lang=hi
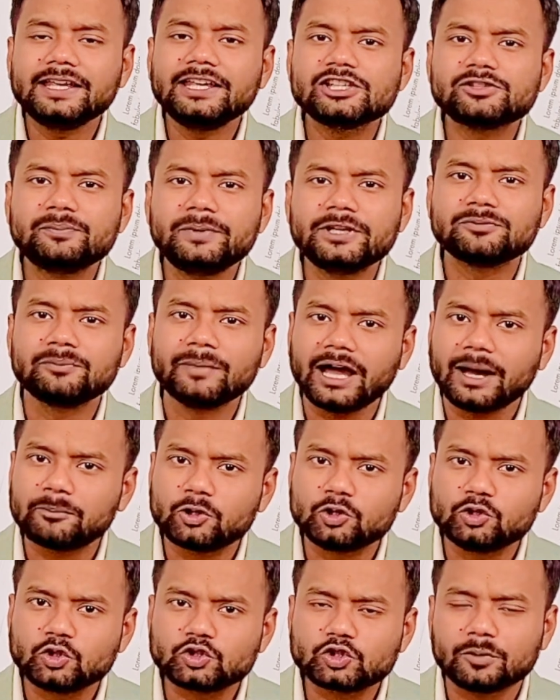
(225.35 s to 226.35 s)
इस बीच में
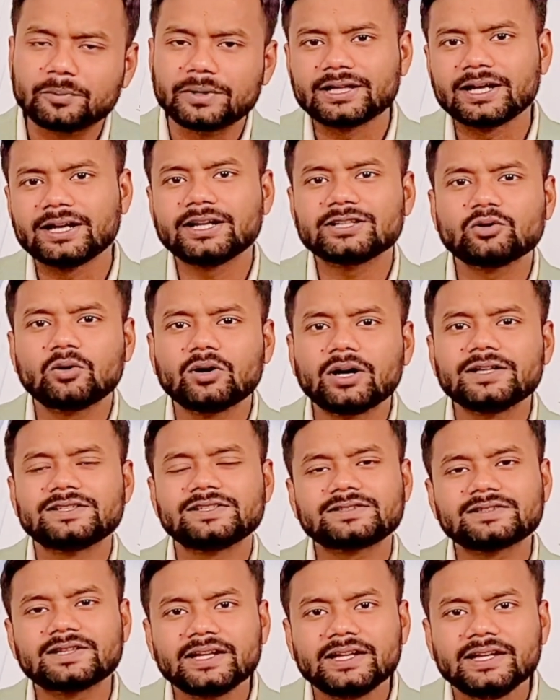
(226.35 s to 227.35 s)
आपको दोस्तों बताना चाहूंगा
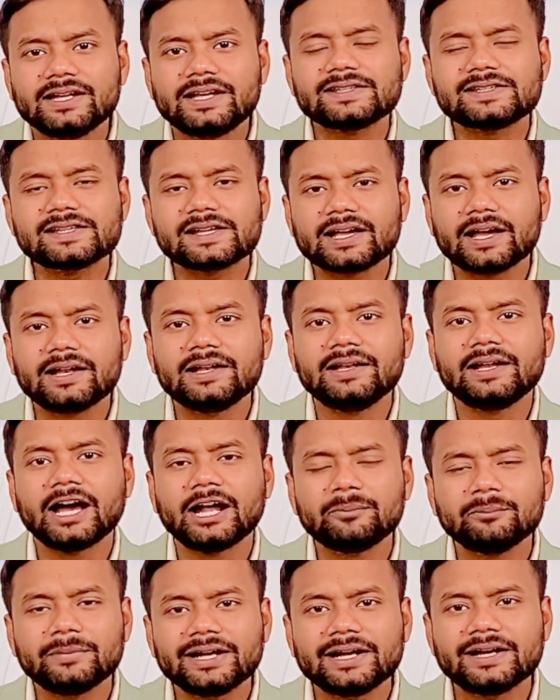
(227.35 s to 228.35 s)
जिस तरीके से
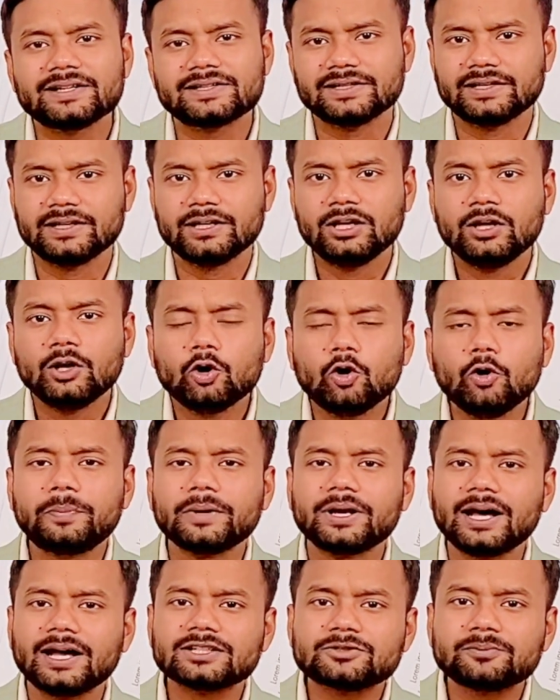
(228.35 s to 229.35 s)
कल्याण बनर्जी
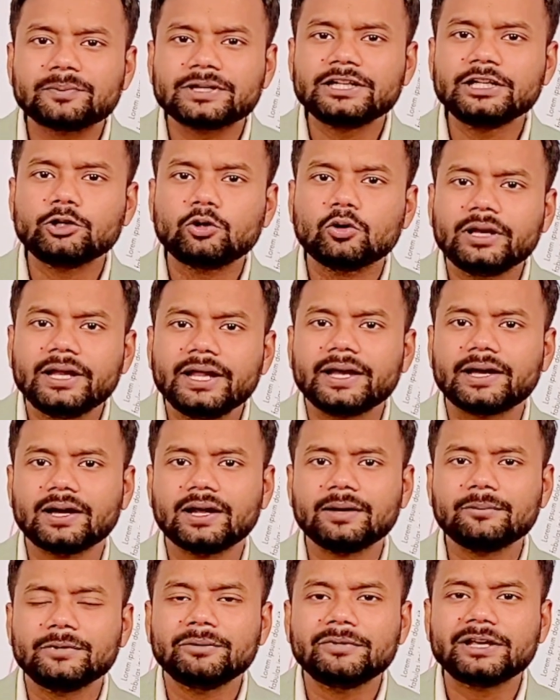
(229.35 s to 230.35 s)
उपराष्ट्रपति को
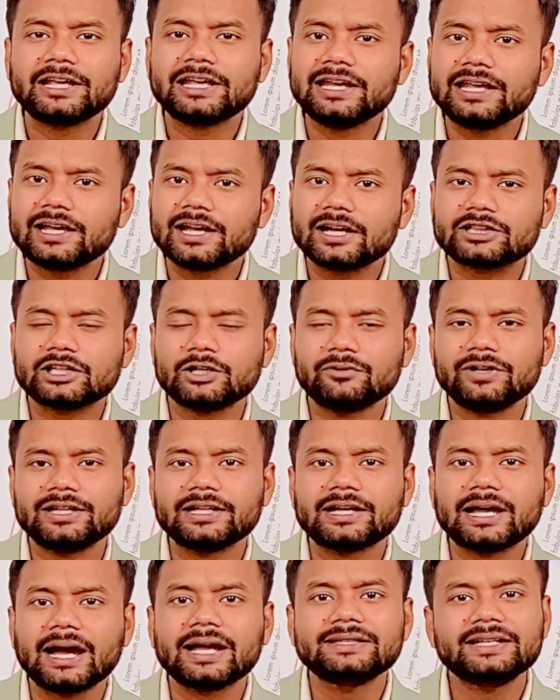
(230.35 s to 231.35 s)
लेकर मेमिक्री करते हुए
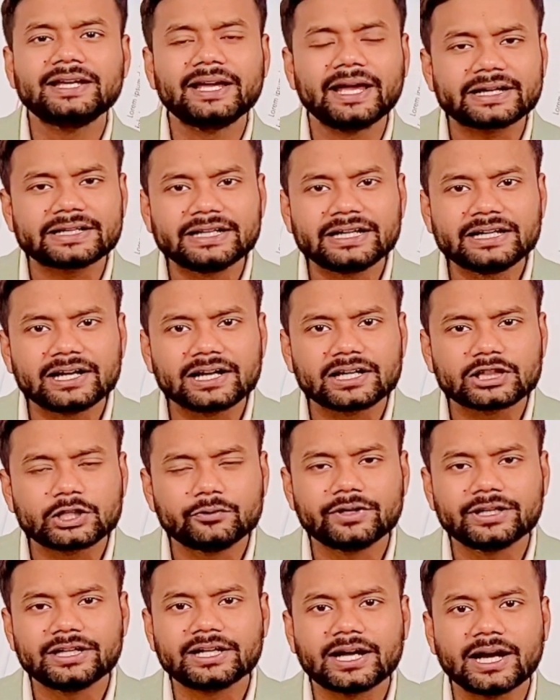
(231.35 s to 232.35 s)
दिखाई दिए एक्टिंग करते
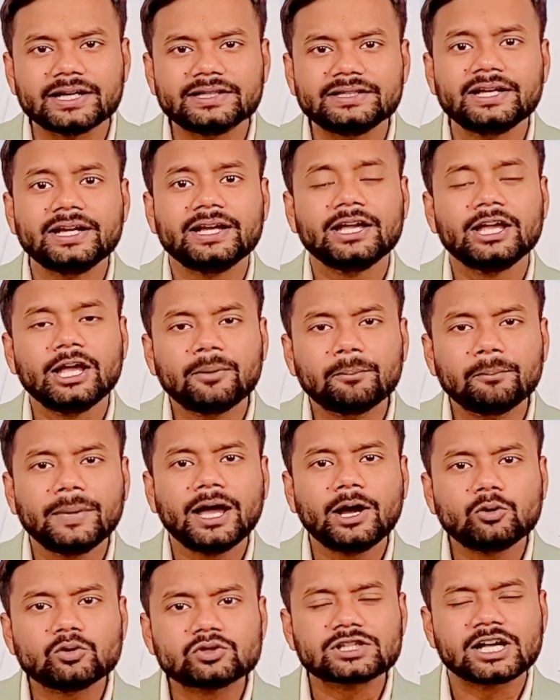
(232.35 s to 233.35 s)
हुए दिखाई दिए मैं
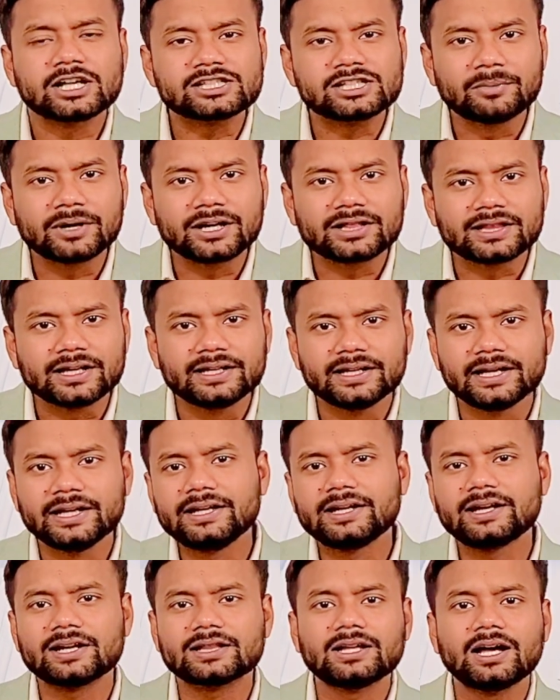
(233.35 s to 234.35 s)
उसका समर्थन नहीं
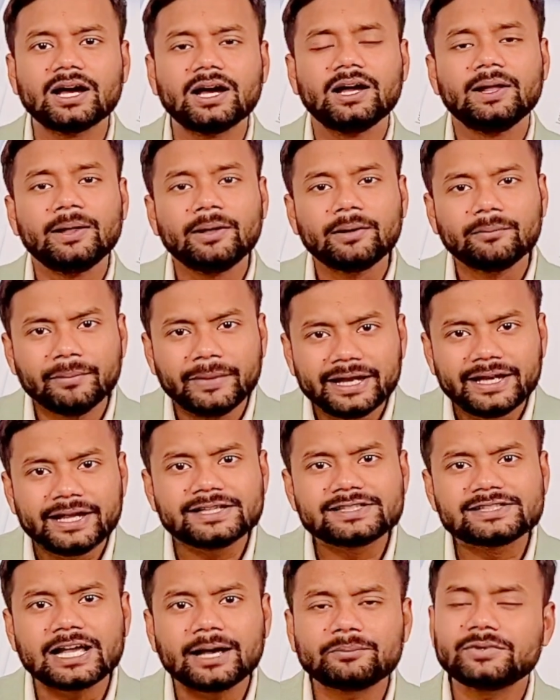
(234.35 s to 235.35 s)
करता मेरे
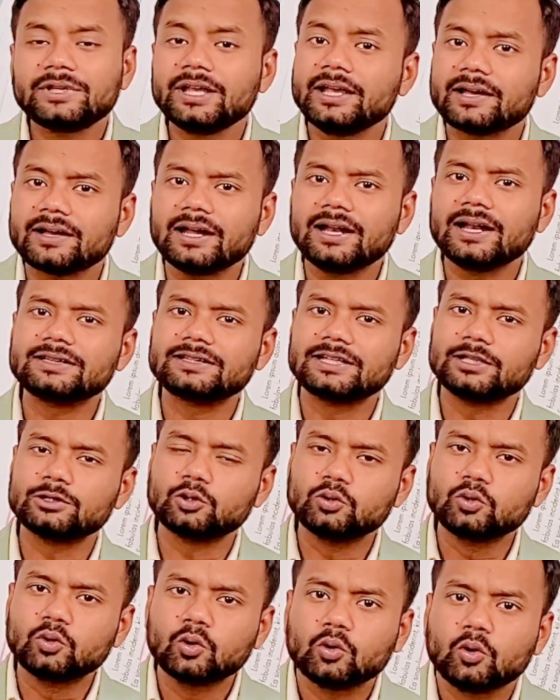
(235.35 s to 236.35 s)
हिसाब से गलत है तो
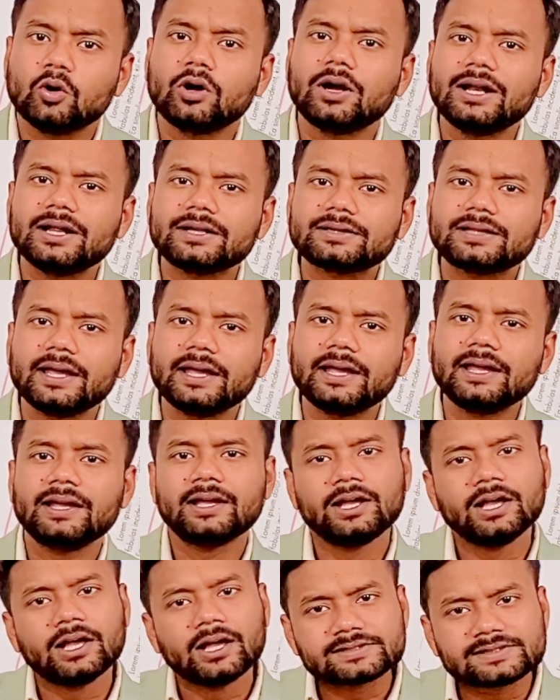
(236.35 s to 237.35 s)
दोनों गलत है
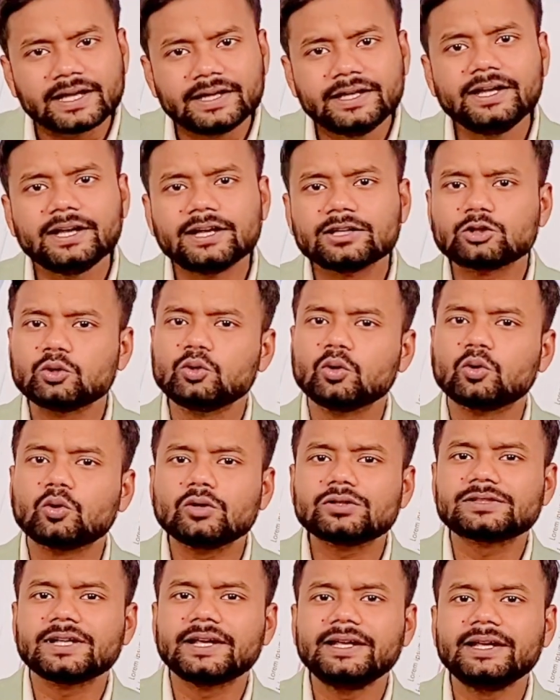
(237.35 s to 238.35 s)
सही है तो दोनों
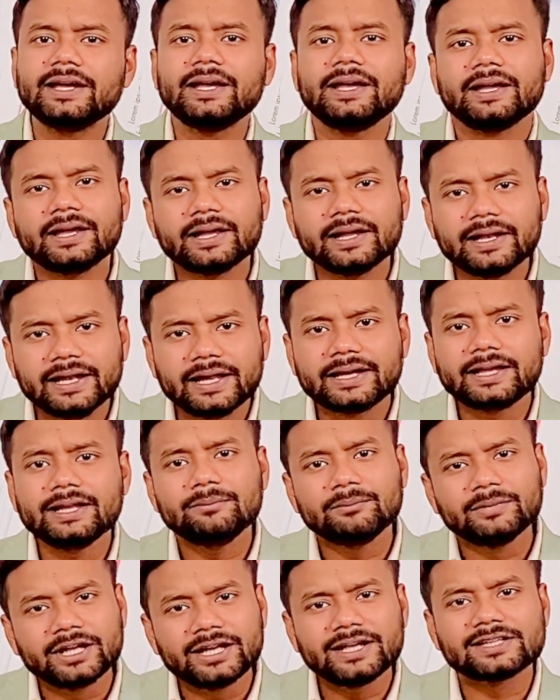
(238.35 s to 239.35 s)
सही है
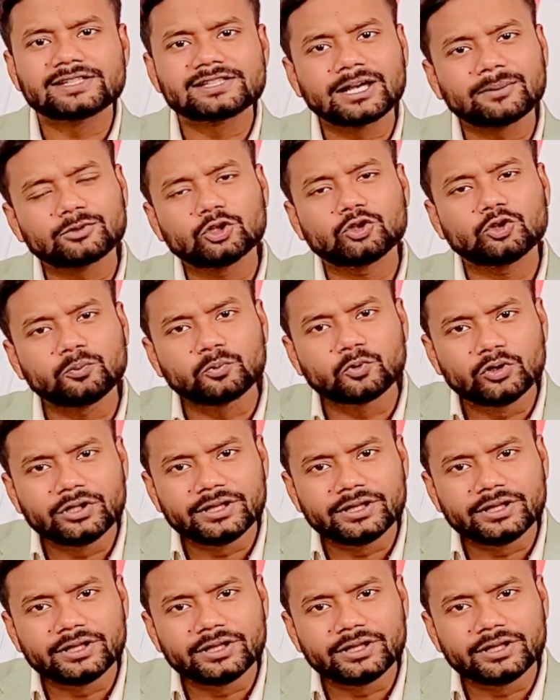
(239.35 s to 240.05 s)
लेकिन मेरे हिसाब से तो पूरी